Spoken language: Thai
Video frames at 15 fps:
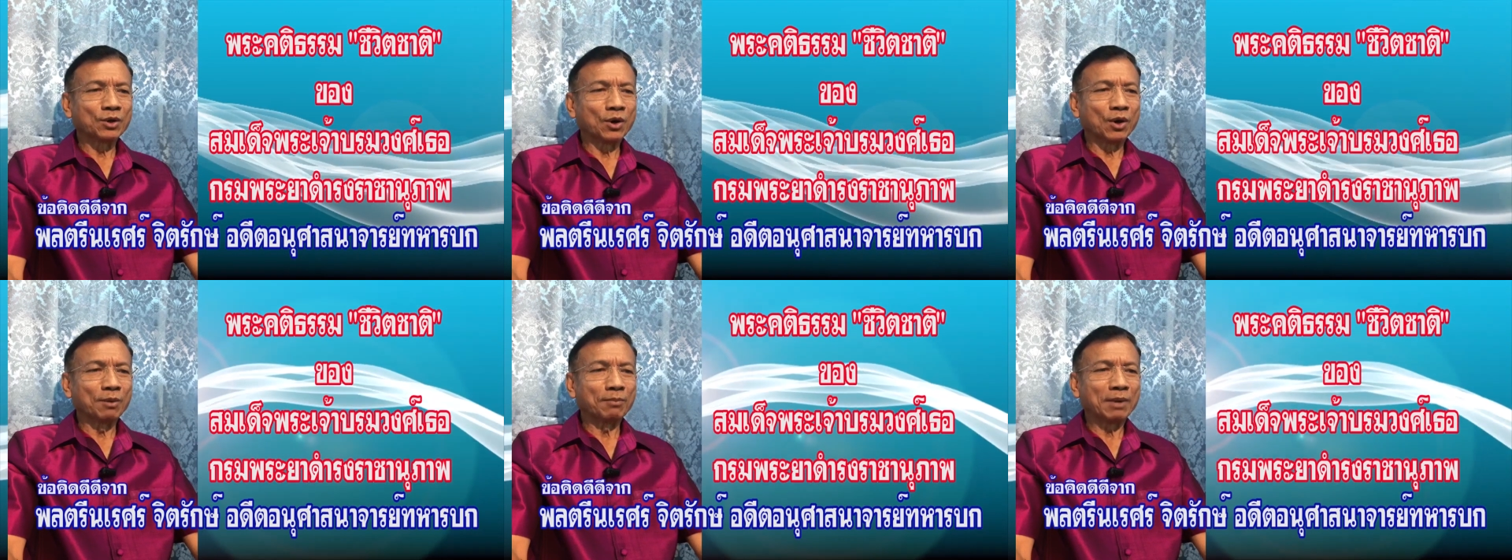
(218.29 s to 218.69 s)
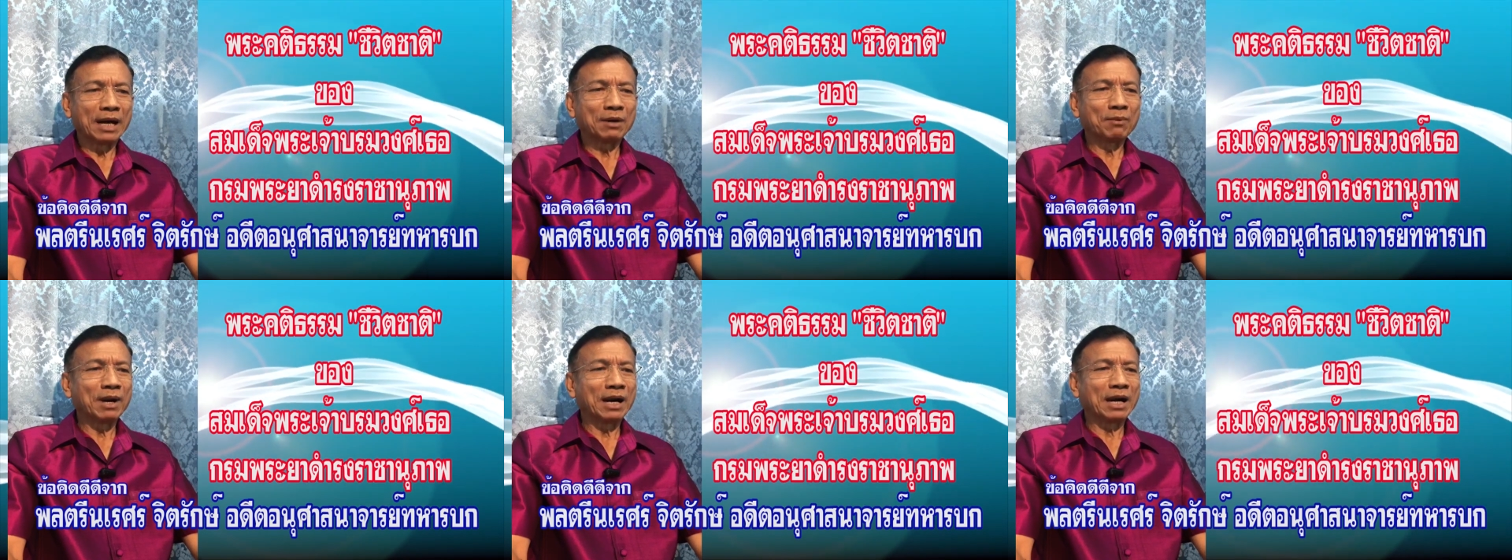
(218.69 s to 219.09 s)
ยอม
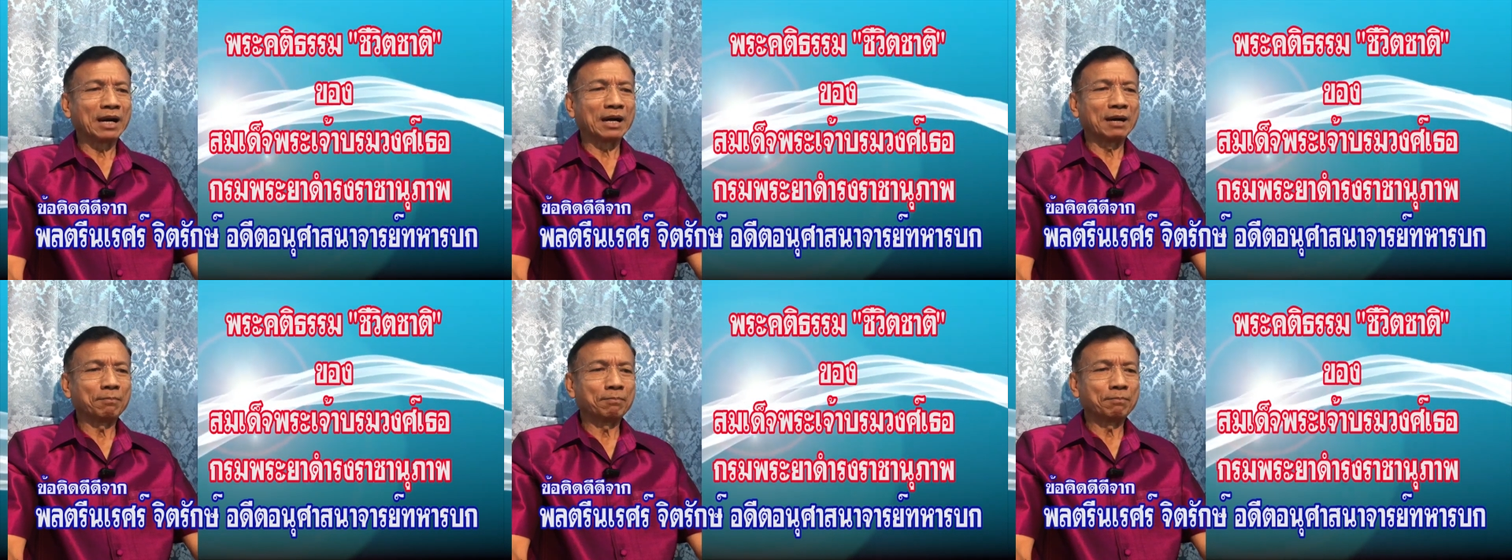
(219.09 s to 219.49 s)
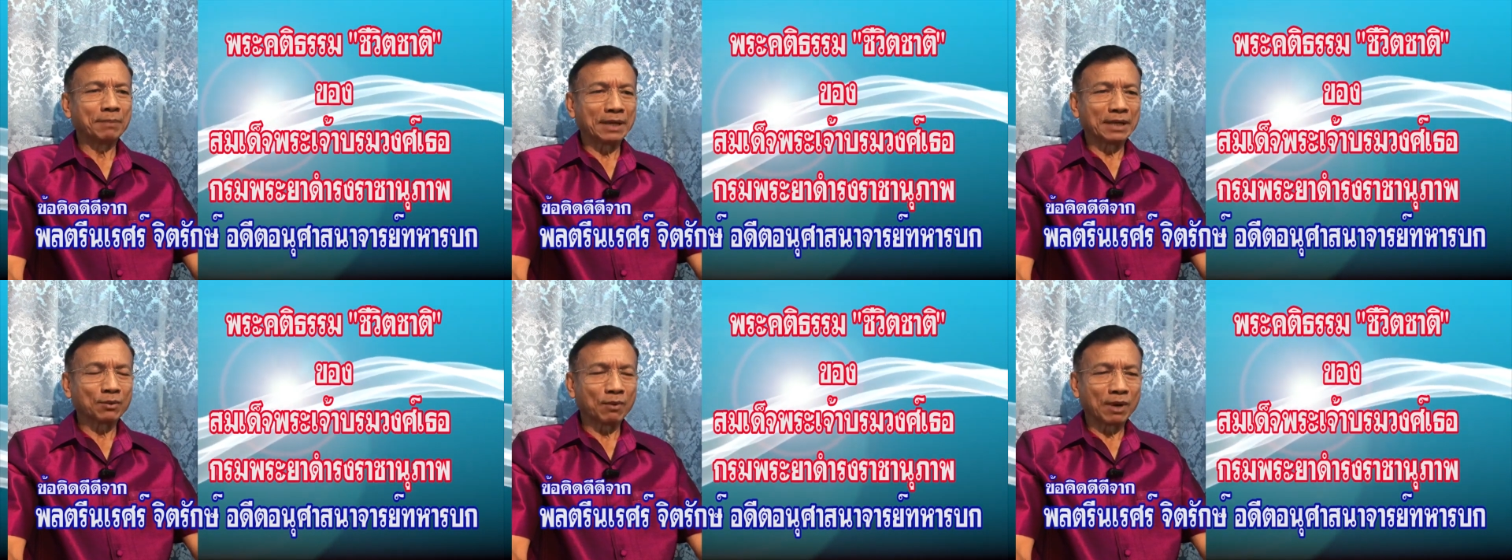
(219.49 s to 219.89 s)
ให้ว่า
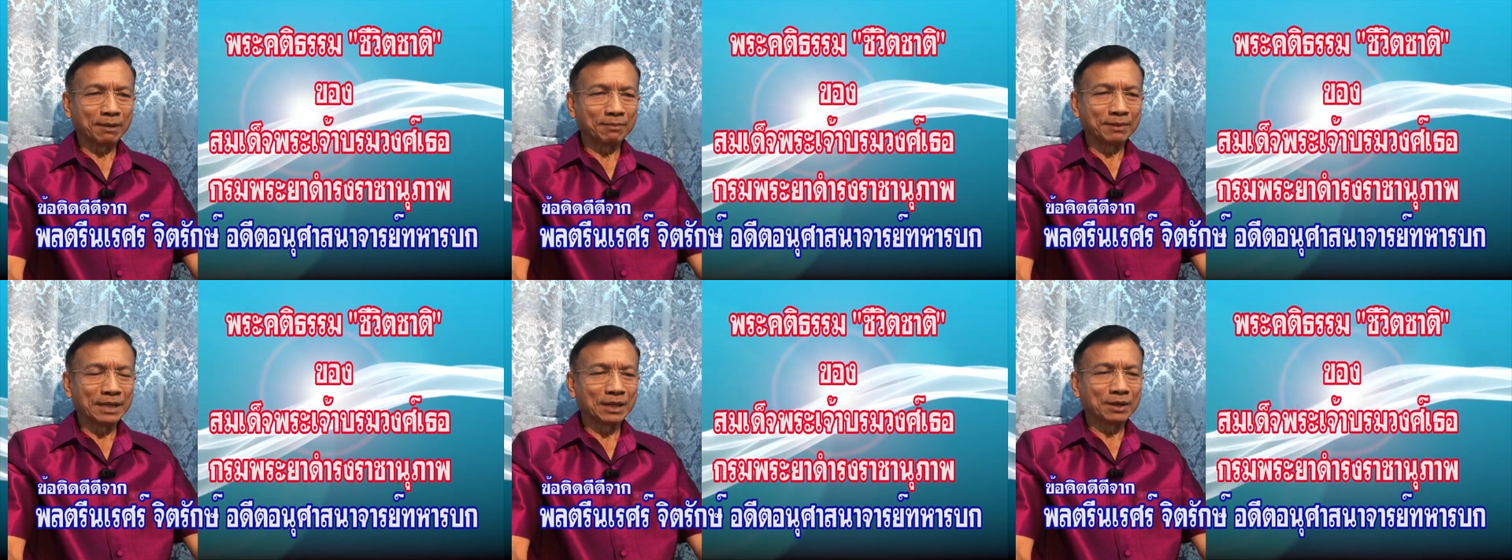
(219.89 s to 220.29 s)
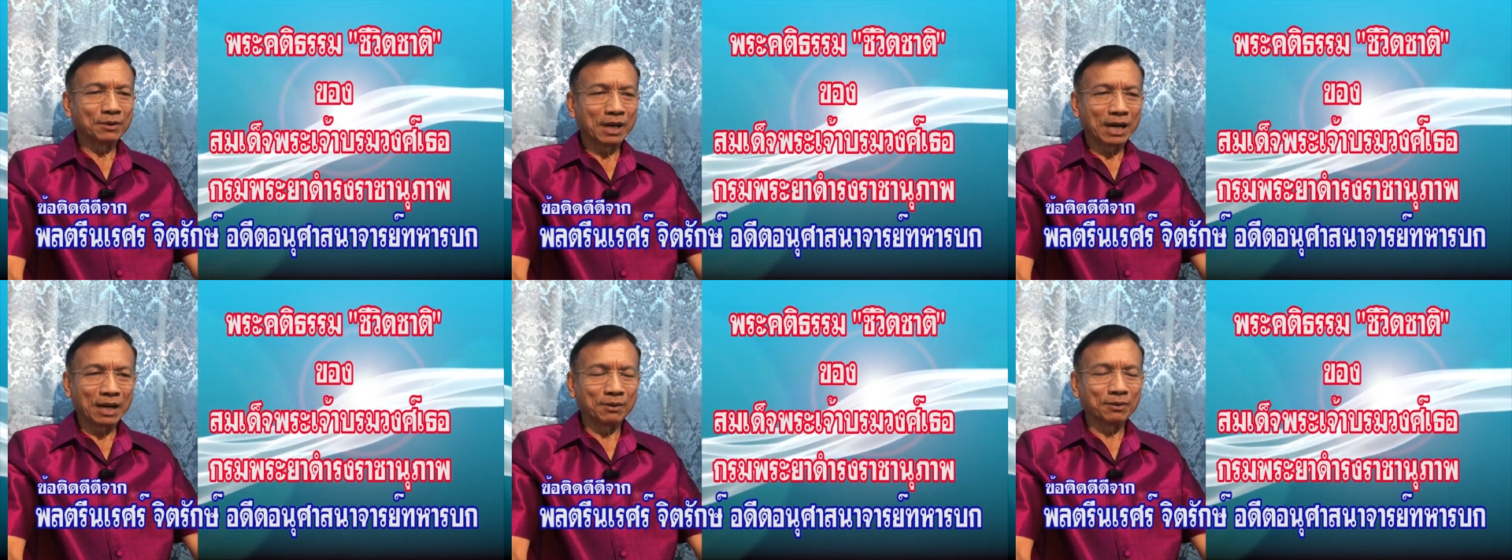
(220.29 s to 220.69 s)
เป็นความดีข
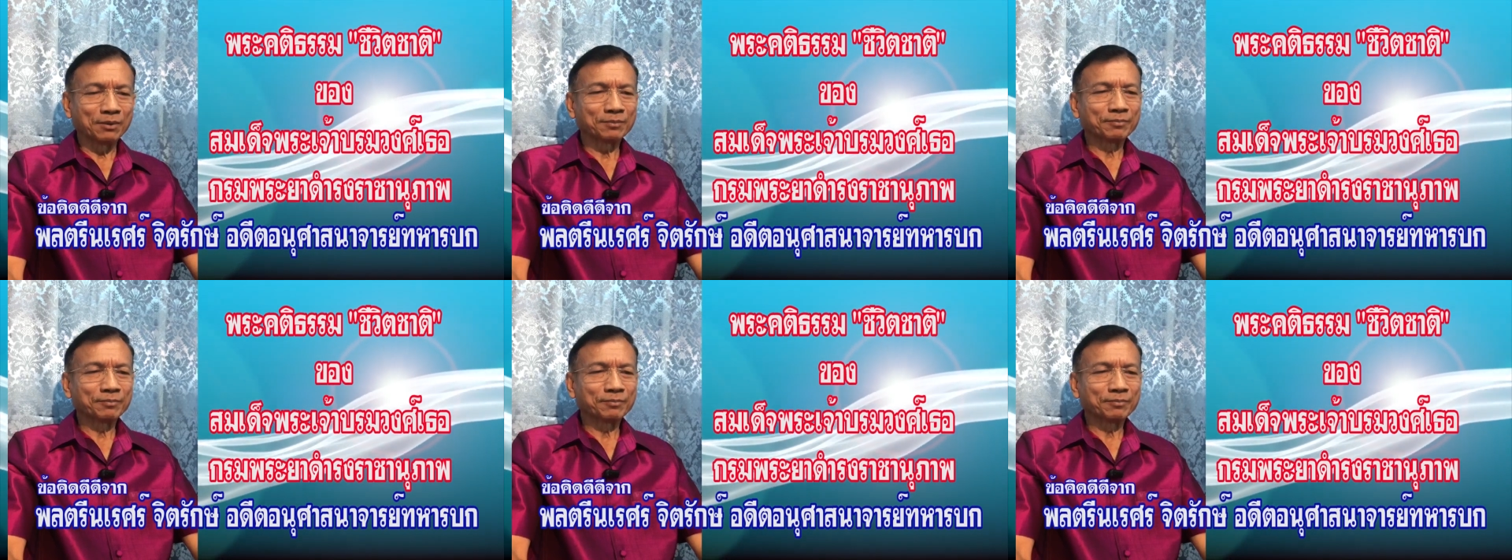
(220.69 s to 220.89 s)
องเขา